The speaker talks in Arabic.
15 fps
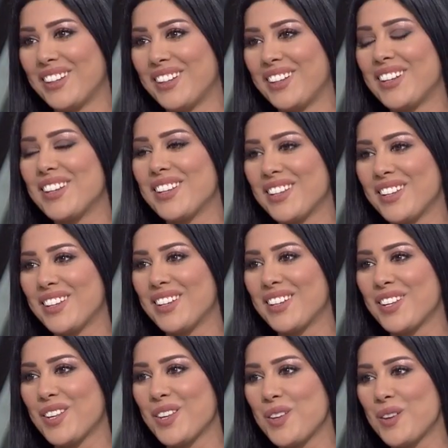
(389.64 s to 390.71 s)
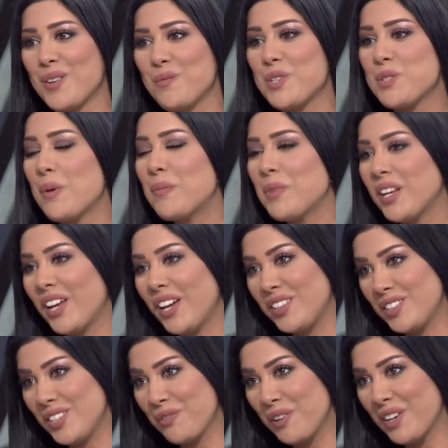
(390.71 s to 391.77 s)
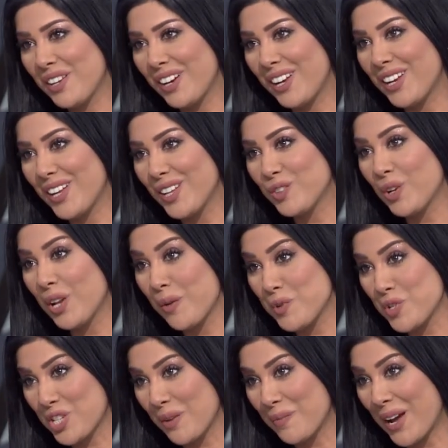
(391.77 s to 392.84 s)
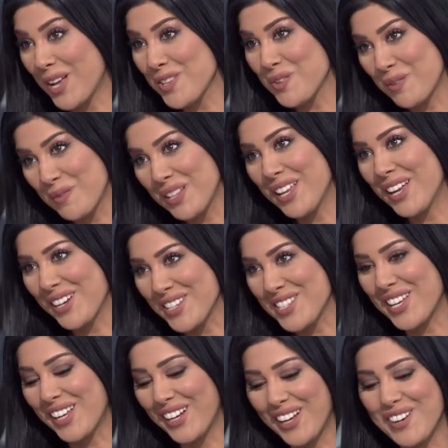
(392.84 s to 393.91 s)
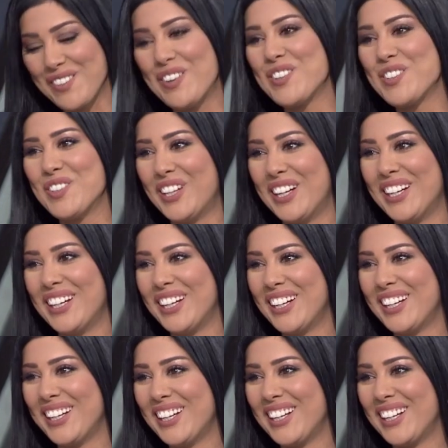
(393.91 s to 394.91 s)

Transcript: مع مع بس بدنا نعطي فكره لطلاب الجامعات والمدارس على هالموضوع هو في